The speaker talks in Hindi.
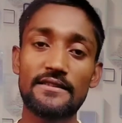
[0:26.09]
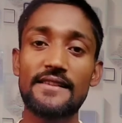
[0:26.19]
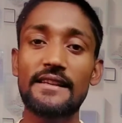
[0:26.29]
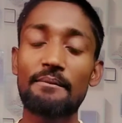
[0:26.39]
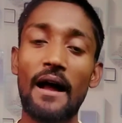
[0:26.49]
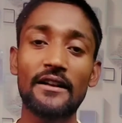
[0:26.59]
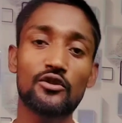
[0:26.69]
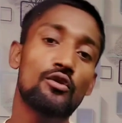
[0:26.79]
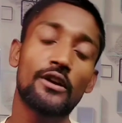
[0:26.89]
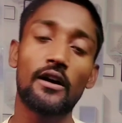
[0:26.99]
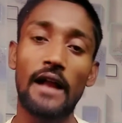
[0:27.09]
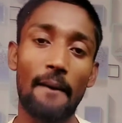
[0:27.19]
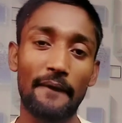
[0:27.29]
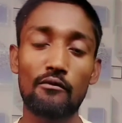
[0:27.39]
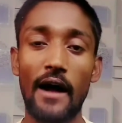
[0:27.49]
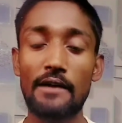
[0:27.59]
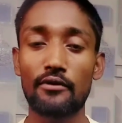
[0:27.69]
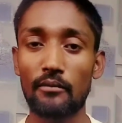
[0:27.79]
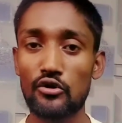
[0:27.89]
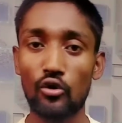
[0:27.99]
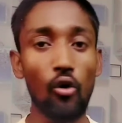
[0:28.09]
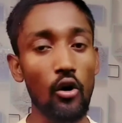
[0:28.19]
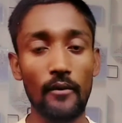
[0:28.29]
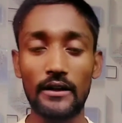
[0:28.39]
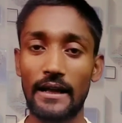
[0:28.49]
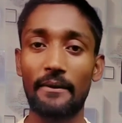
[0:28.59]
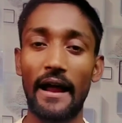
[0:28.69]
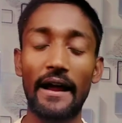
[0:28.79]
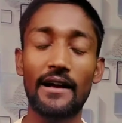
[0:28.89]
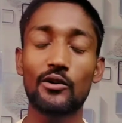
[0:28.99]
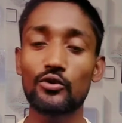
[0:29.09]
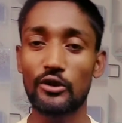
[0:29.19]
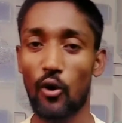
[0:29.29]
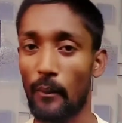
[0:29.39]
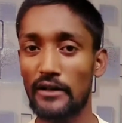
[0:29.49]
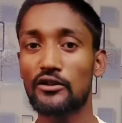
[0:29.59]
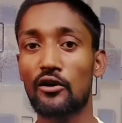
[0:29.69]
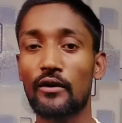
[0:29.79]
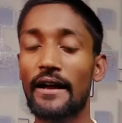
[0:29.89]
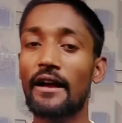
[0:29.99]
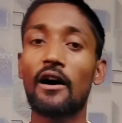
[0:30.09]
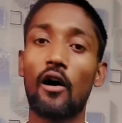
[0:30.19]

जैसे कि मान के चलो कि अगर लोग मोबाइल फोन में जो नॉर्मल कैमरा है उसे ओपन करोगे